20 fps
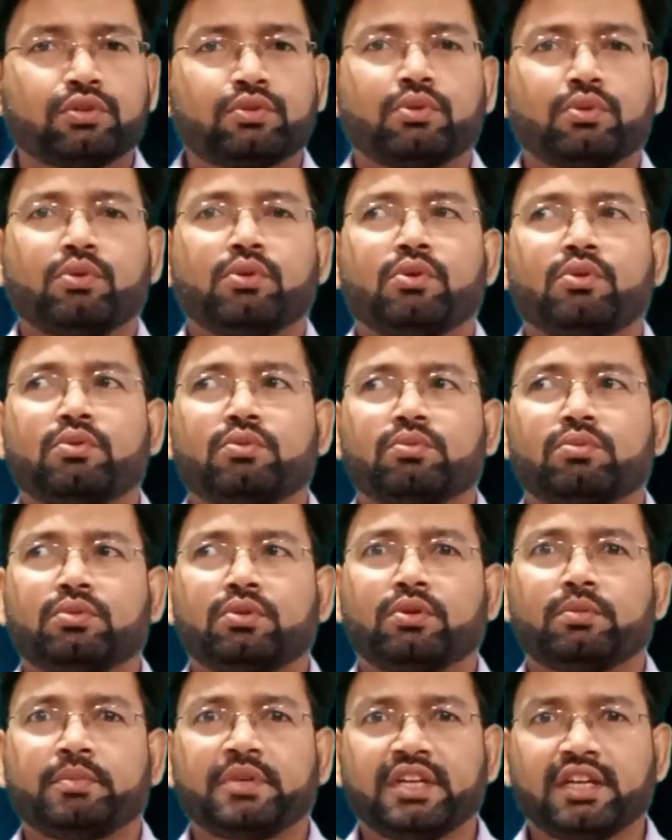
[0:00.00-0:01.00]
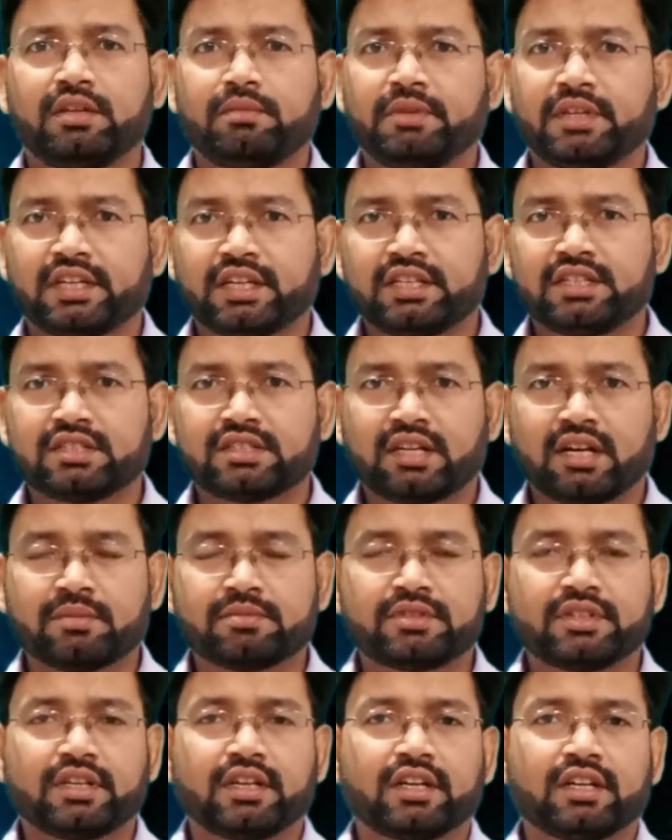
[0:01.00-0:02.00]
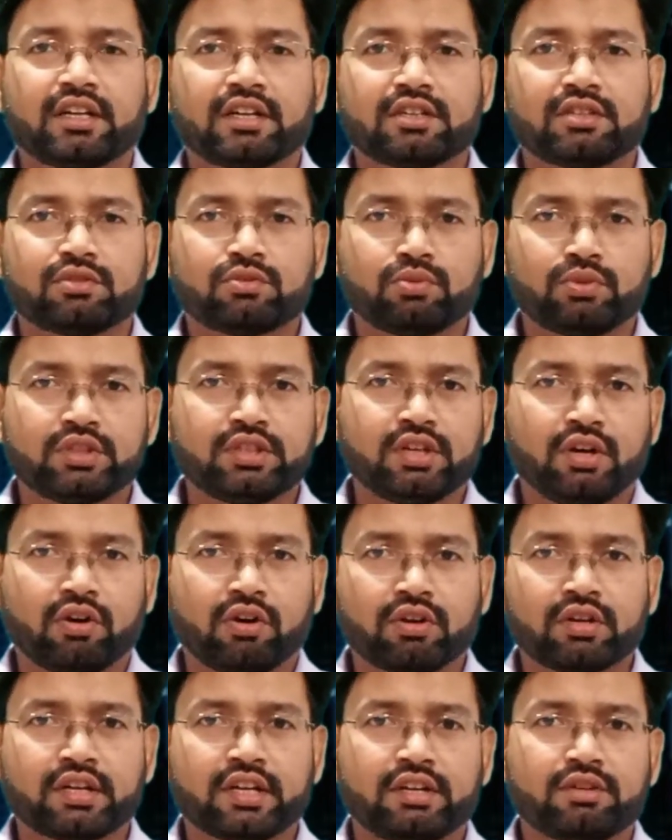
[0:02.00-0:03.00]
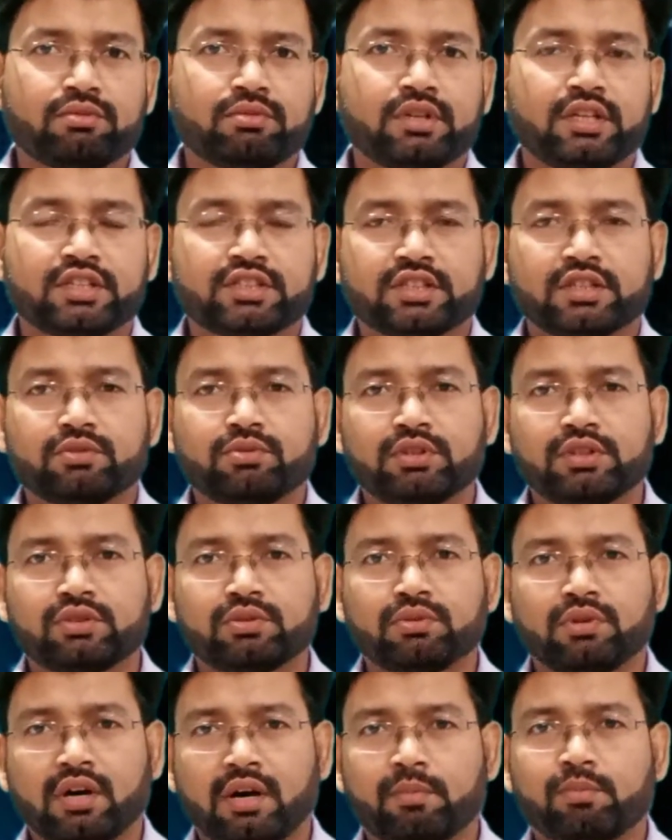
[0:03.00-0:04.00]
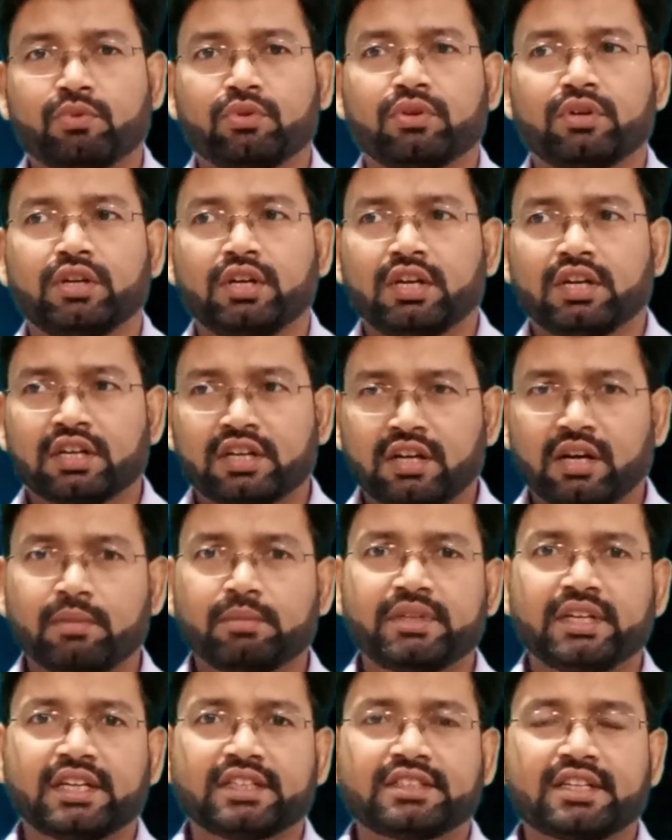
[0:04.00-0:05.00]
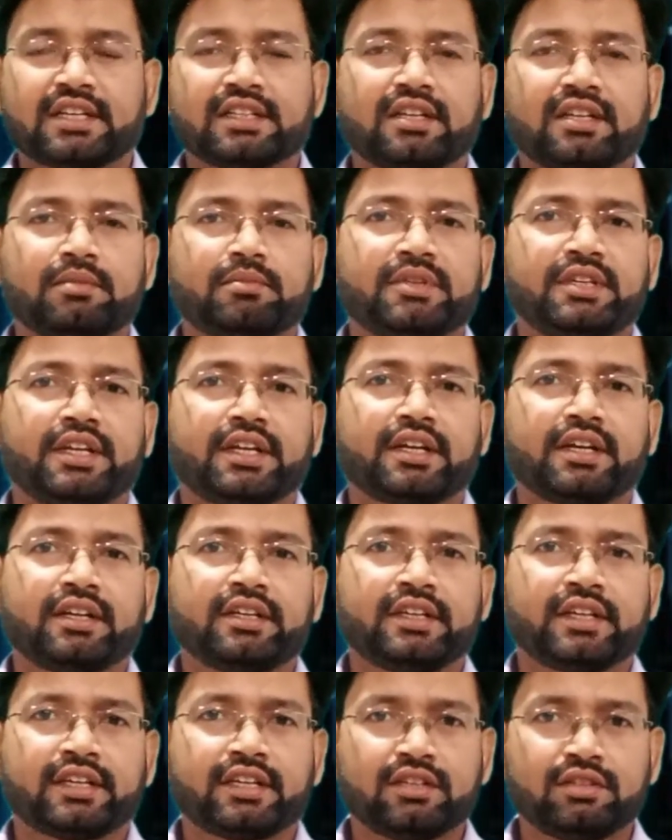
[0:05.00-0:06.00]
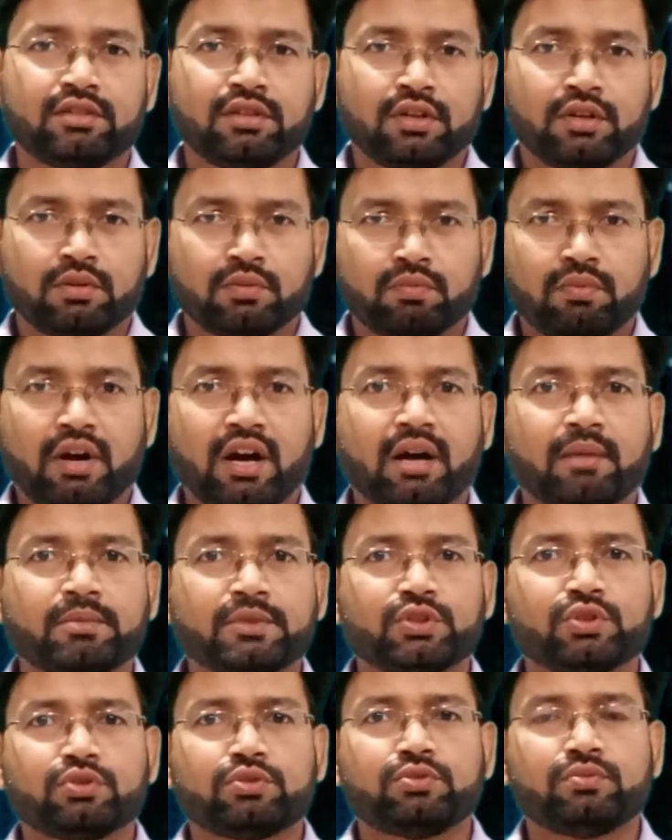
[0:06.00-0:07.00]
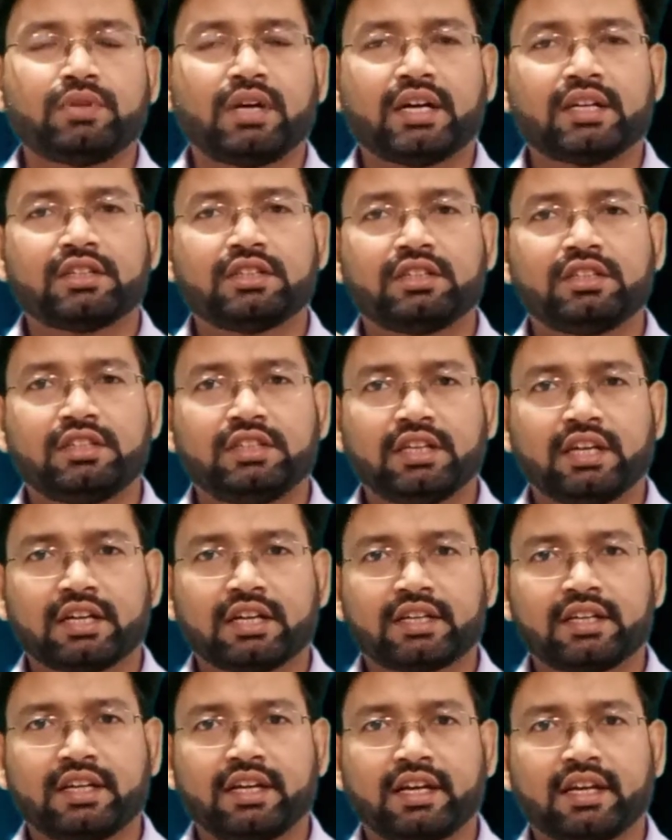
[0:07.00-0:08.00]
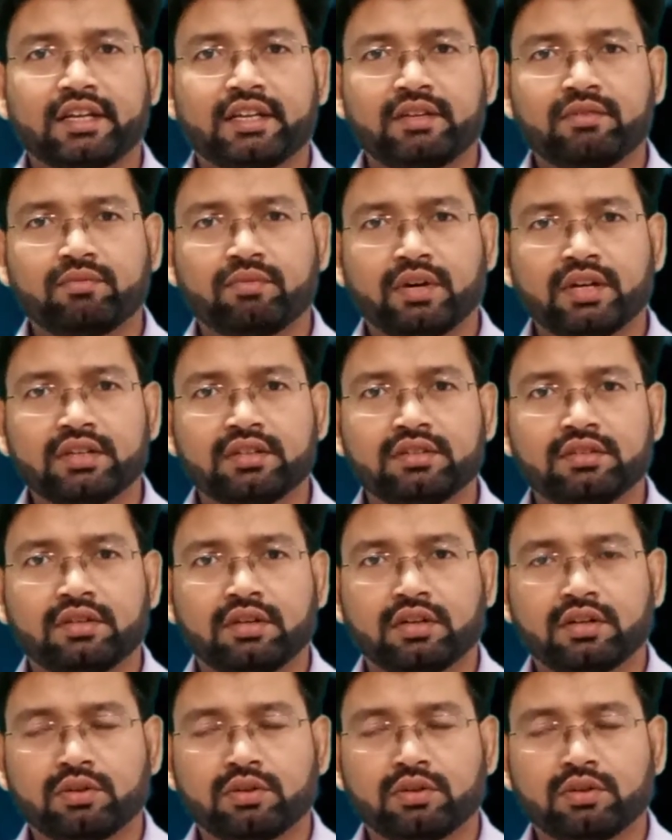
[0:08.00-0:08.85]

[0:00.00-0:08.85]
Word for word: तो वो बी के हिसाब से अलग कोई और कैलकुलेशन हुई तो आपको कम या ज़्यादा मिलेगा लेकिन वहाँ पे जो दुआ दिया गया है कि वन